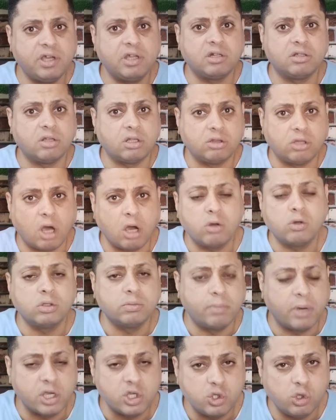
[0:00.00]
فكره
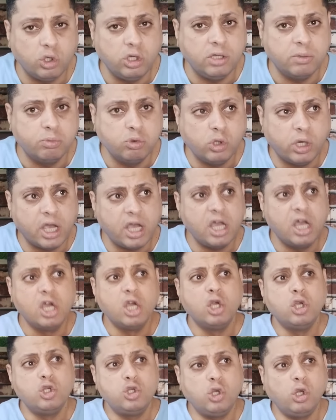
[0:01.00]
التعاقد مع جون ايبوكا
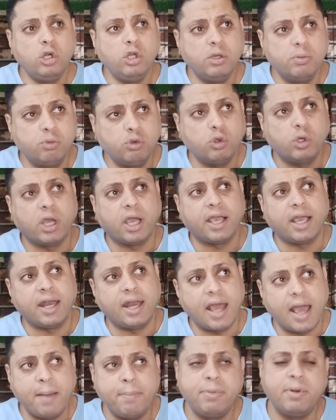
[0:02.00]
جون ايبوكا
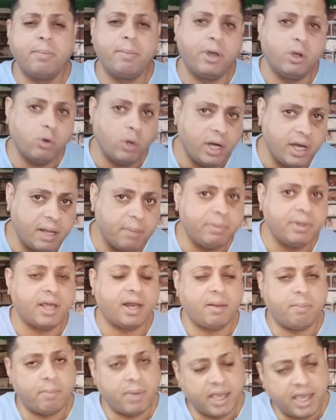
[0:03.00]
كان قبل ما يروح ليبيا
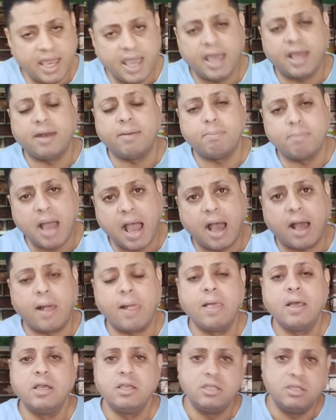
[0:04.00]
لما كان
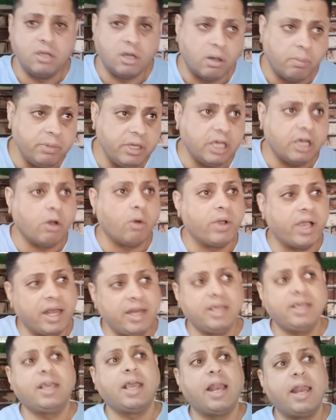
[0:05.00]
مع سيراميكا
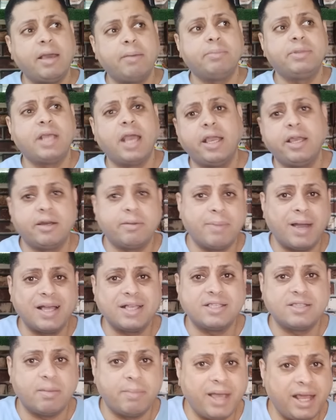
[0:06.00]
وكان الكلام داير مع
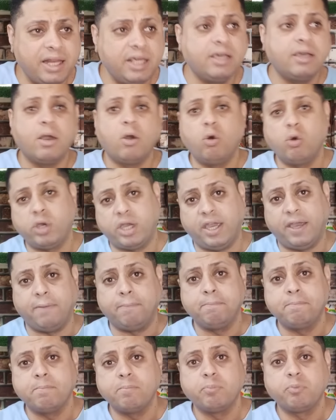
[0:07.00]
الزمالك
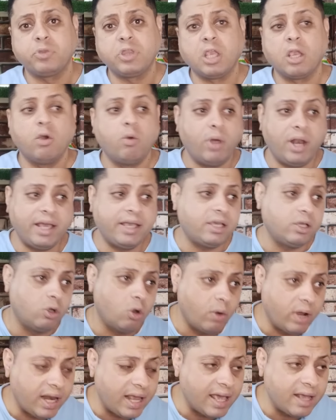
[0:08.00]
اوكي ولكن
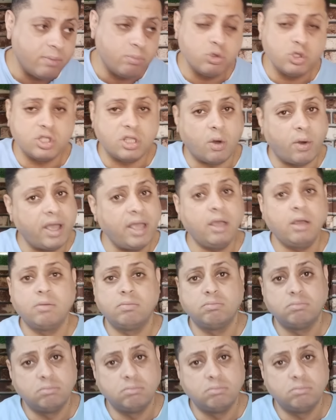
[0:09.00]
هو الان مستواه